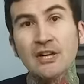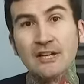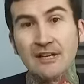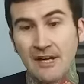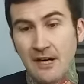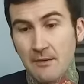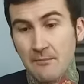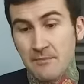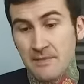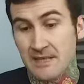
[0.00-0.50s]

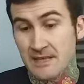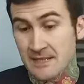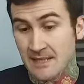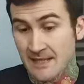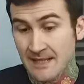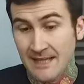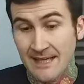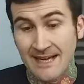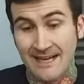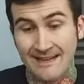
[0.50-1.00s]

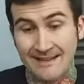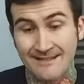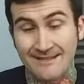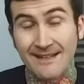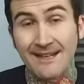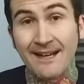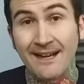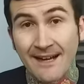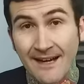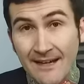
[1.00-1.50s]
realmente
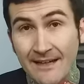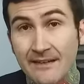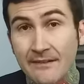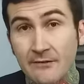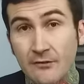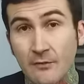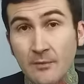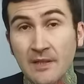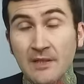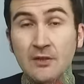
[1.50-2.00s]
este gran
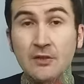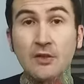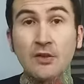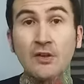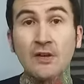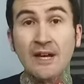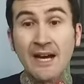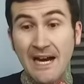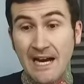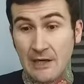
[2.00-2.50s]
instrumento
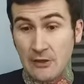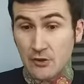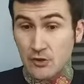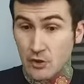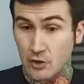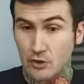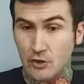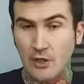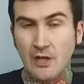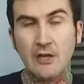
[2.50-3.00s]
a
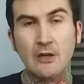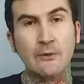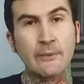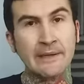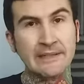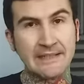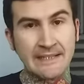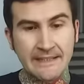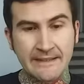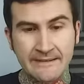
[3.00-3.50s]
nosotros, a los
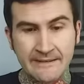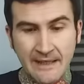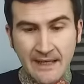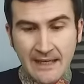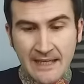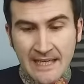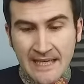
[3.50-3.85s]
bateristas,